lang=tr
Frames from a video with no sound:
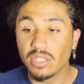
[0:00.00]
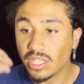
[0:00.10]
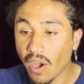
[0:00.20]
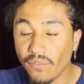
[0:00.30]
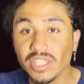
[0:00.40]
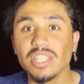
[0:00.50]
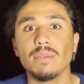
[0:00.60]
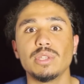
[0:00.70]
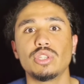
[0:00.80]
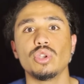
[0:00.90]
Kafada
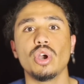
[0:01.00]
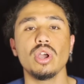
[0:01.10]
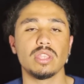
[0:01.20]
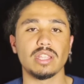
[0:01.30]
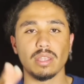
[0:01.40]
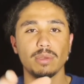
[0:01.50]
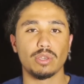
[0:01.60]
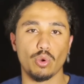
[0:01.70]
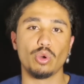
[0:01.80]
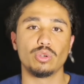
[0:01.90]
da bitiyor. Ya tabii
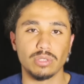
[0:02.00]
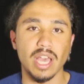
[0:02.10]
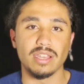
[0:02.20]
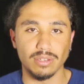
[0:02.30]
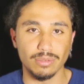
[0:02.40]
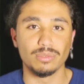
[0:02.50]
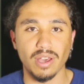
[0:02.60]
ki o hani